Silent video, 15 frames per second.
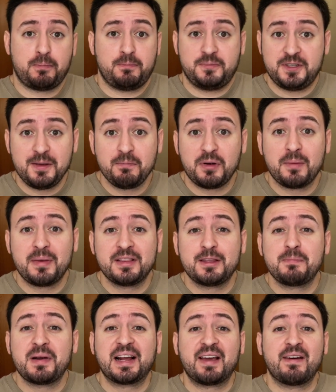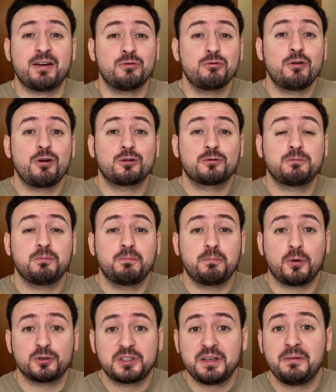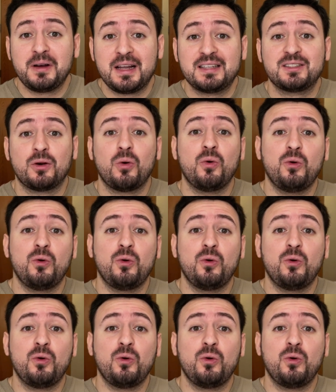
simplemente para que vean uno de los posibles